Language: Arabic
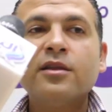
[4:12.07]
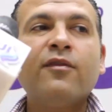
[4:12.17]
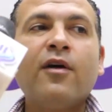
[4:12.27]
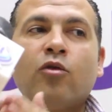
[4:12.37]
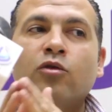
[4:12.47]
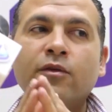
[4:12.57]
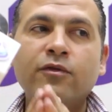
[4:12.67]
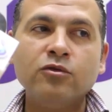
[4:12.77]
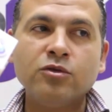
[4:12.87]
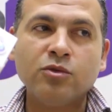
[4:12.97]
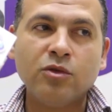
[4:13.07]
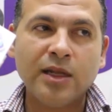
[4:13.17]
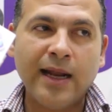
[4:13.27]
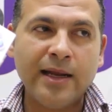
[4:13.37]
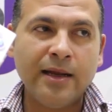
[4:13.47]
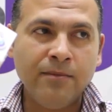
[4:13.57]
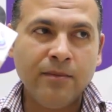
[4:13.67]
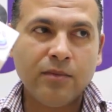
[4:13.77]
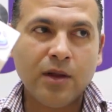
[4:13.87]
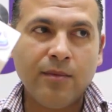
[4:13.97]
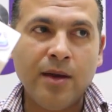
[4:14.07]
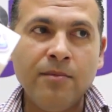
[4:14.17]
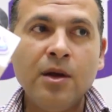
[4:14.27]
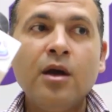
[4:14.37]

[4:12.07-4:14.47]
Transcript: دفع كل فلوس بطوله العالم تمام